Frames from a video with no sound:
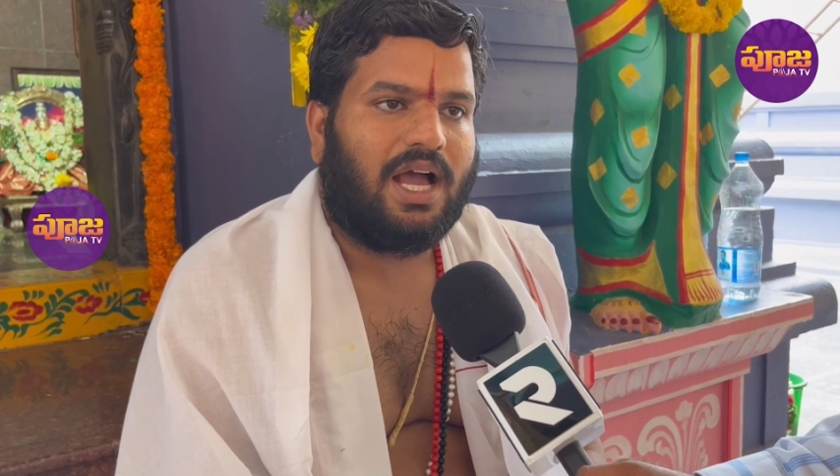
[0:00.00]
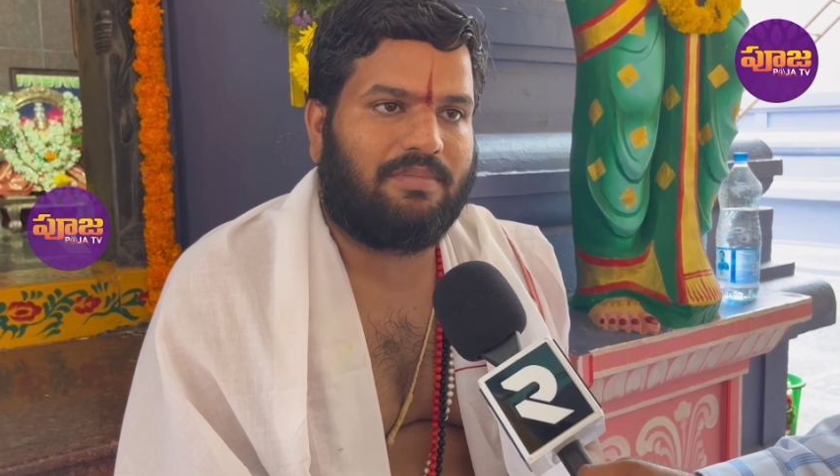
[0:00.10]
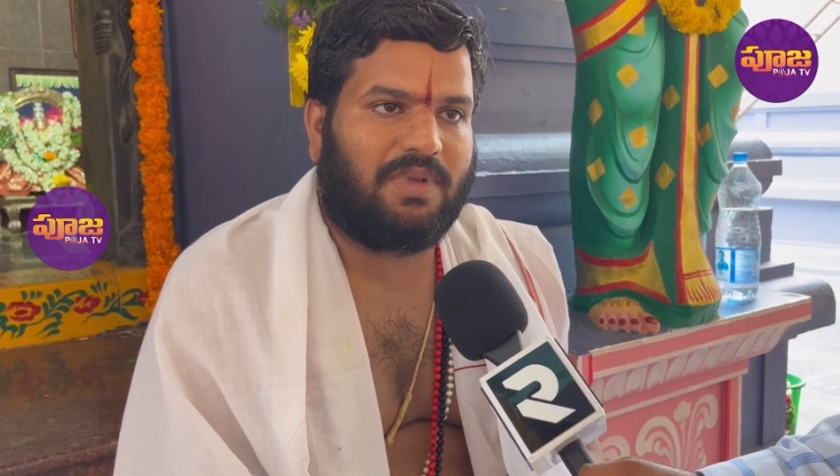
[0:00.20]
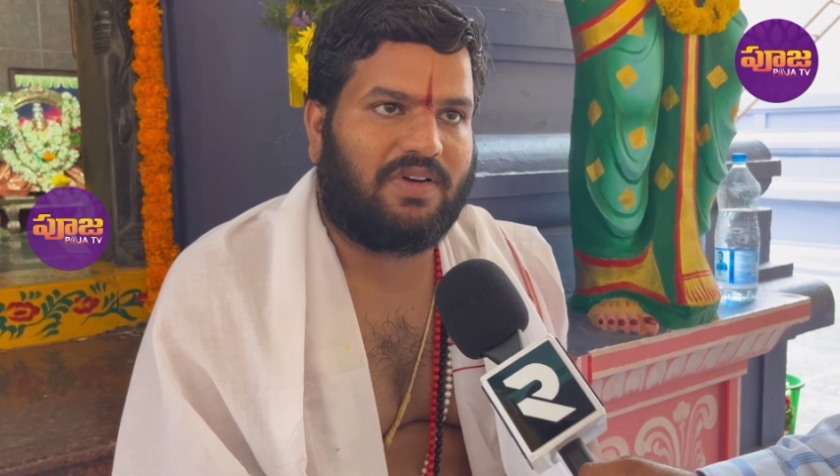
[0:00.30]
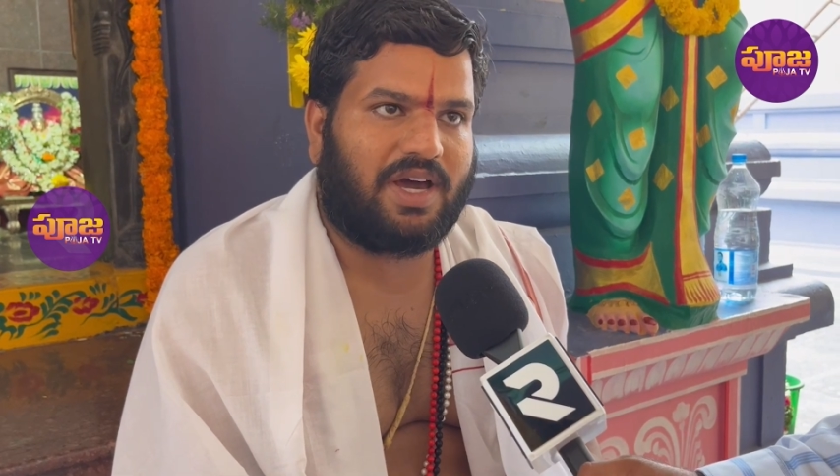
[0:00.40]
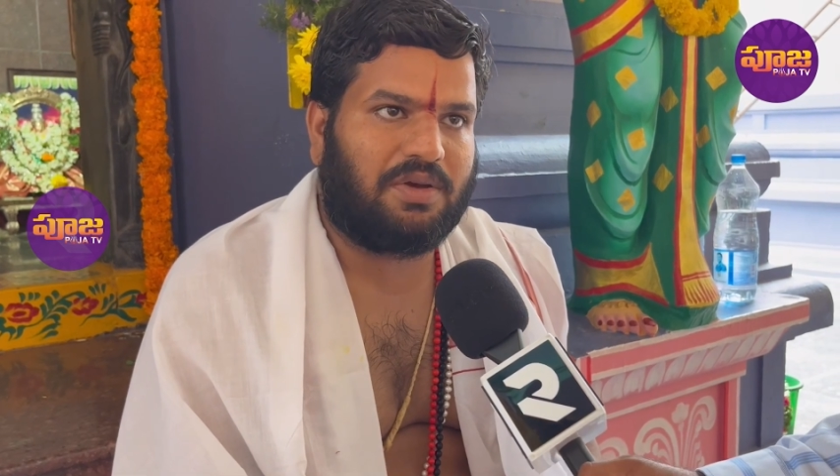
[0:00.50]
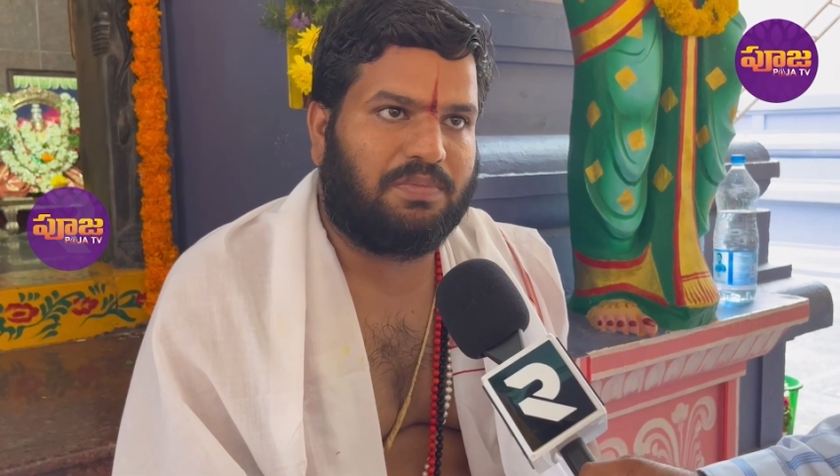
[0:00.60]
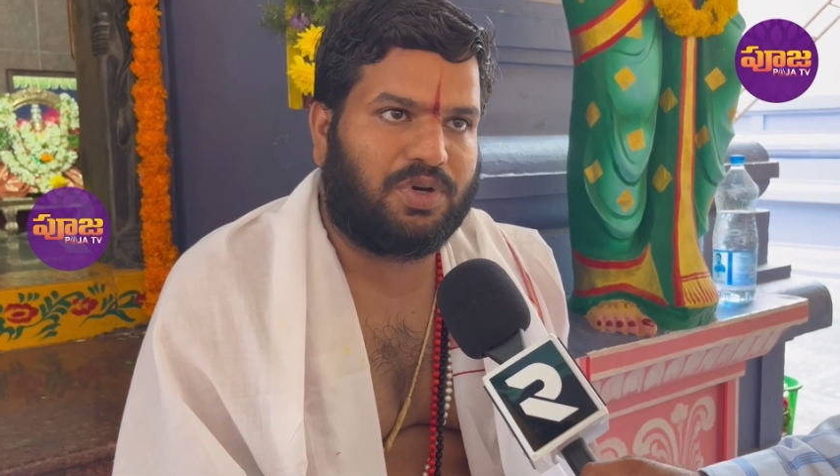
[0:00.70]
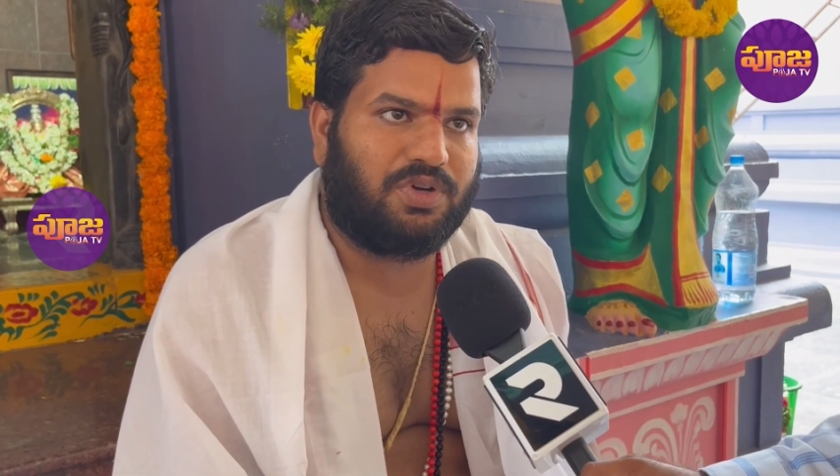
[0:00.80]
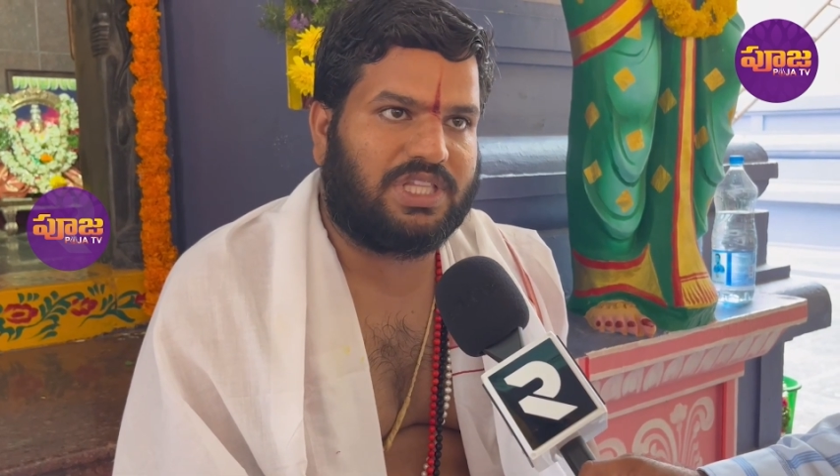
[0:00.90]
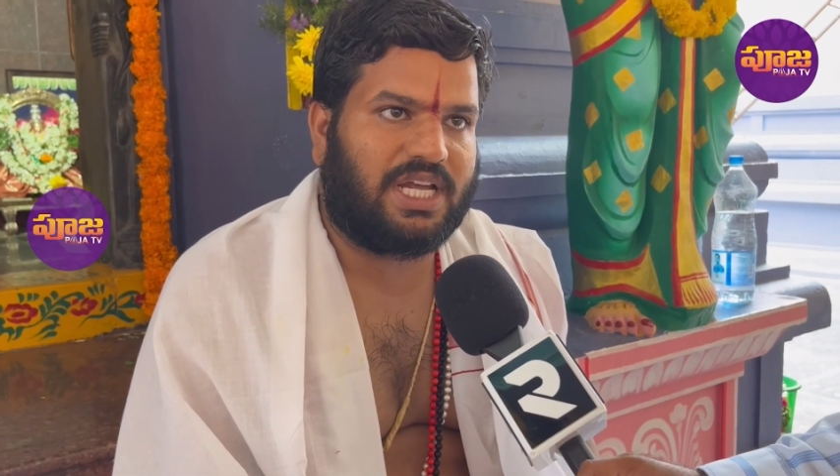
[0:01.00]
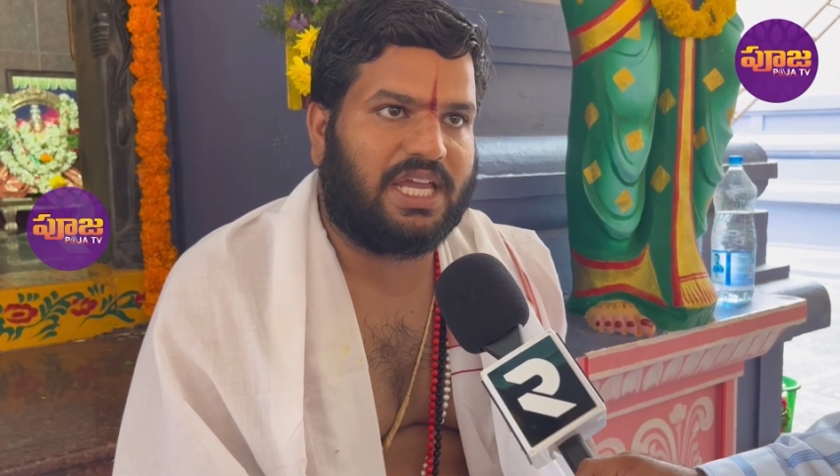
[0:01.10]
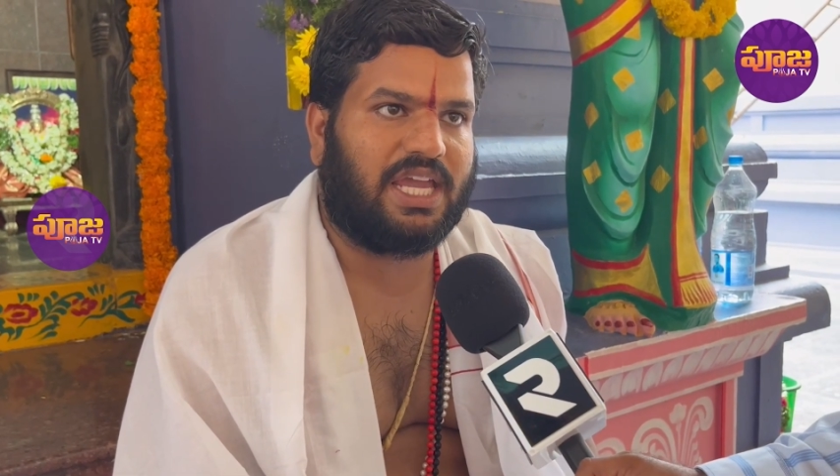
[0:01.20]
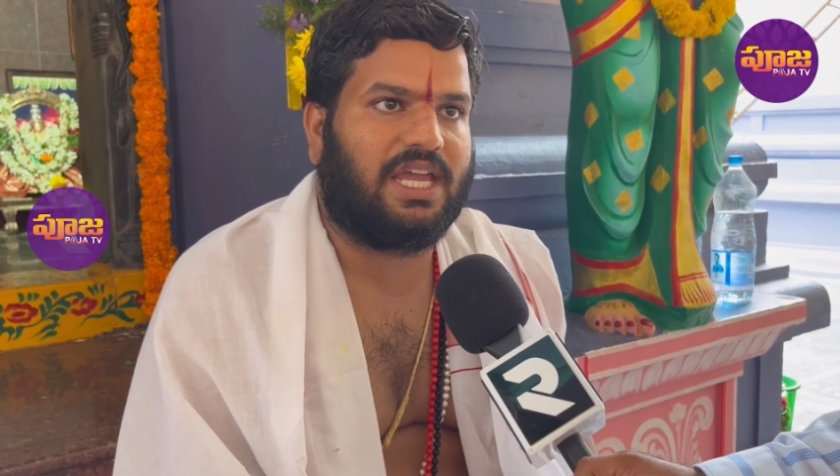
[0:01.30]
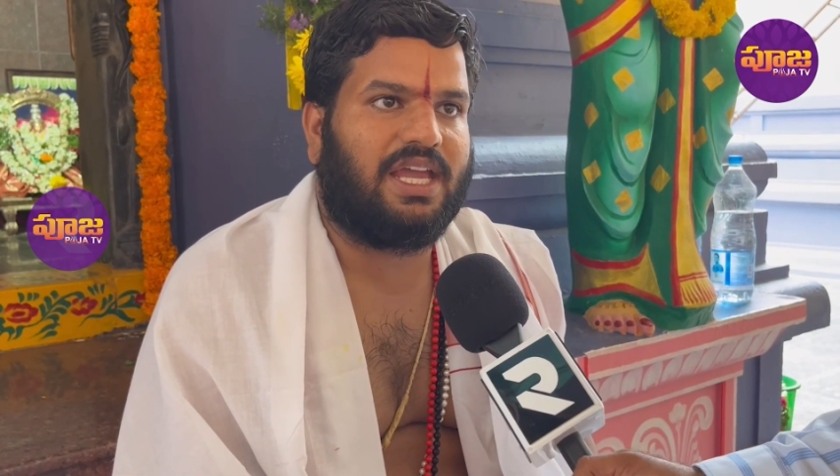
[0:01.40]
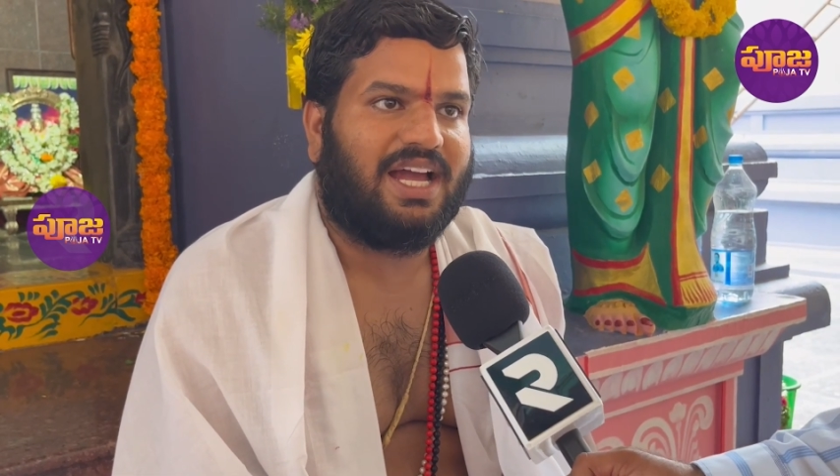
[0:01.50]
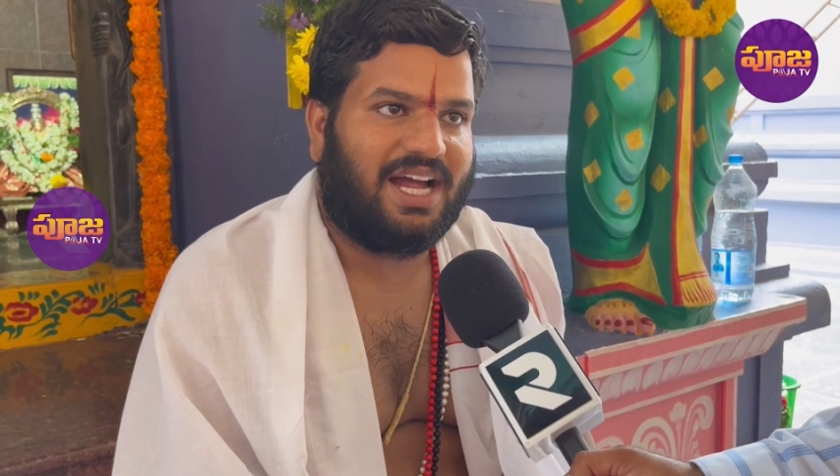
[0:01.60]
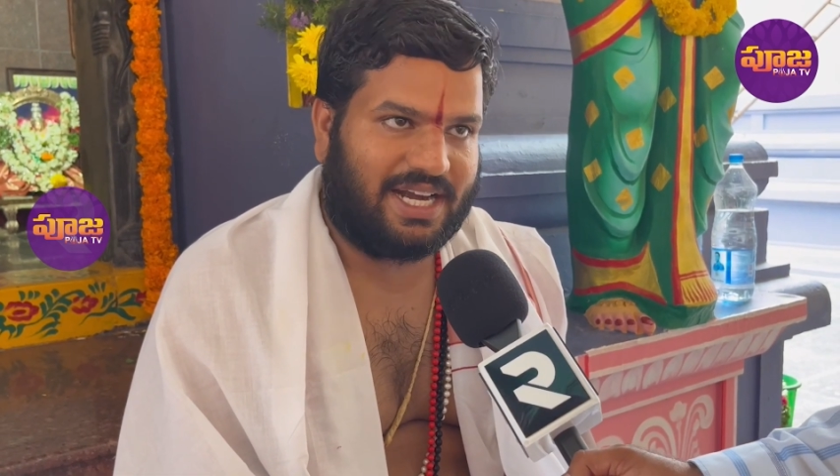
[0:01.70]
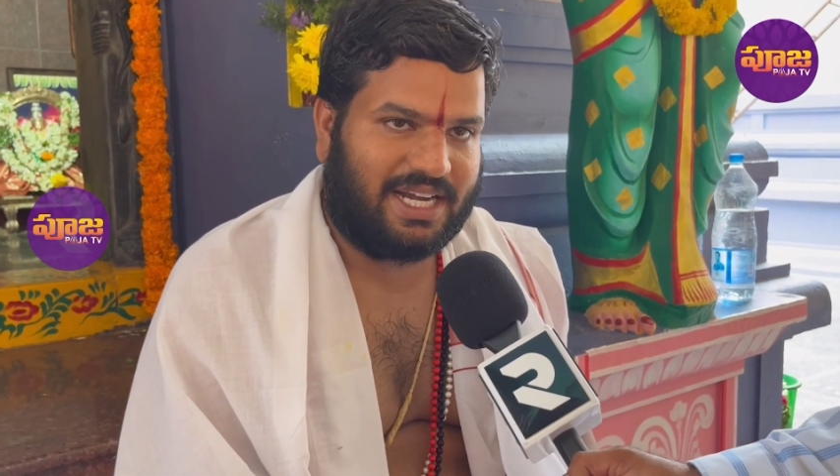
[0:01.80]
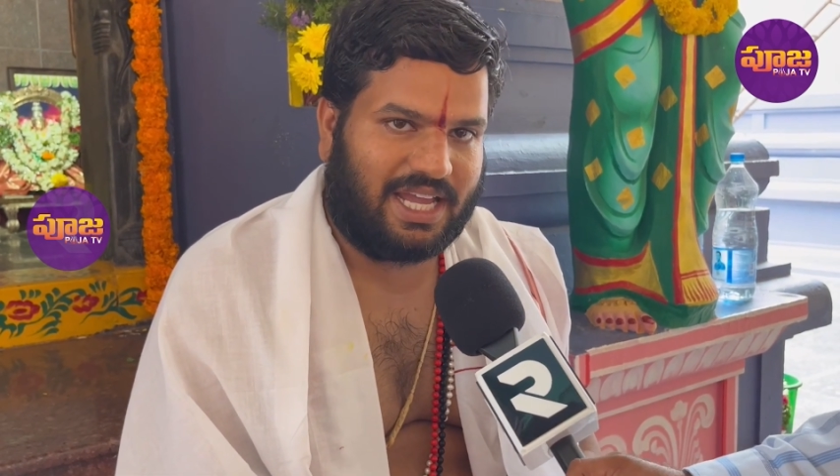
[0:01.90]
అమ్మవారు భృగుతనయ్యి
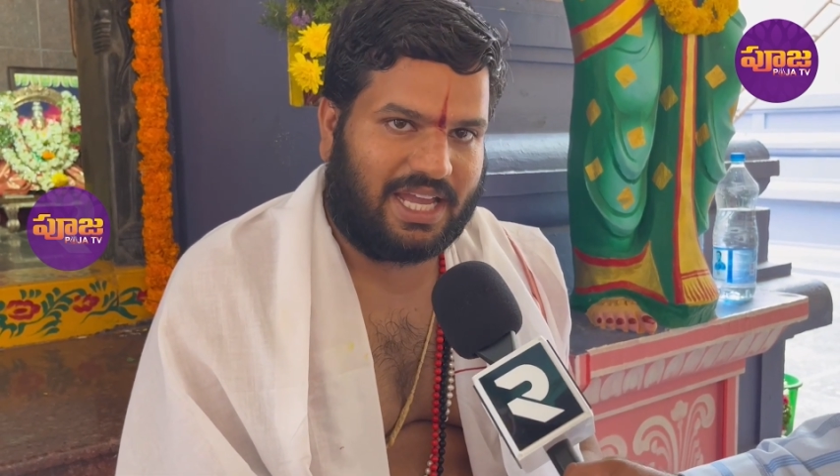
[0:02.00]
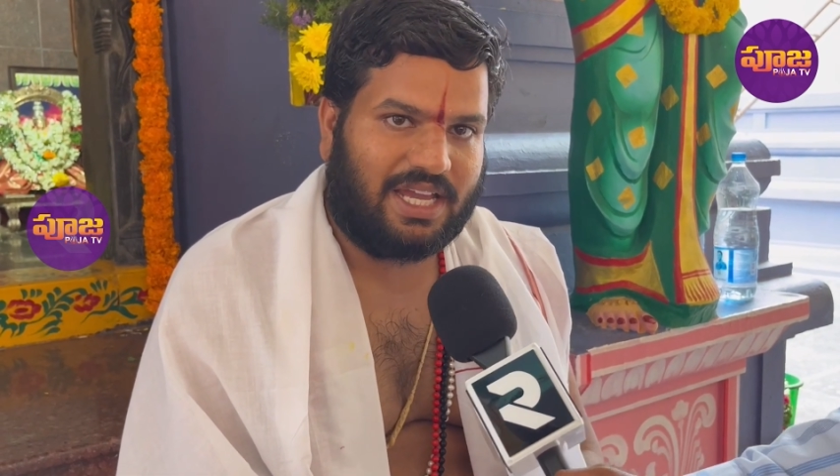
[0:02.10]
అంటే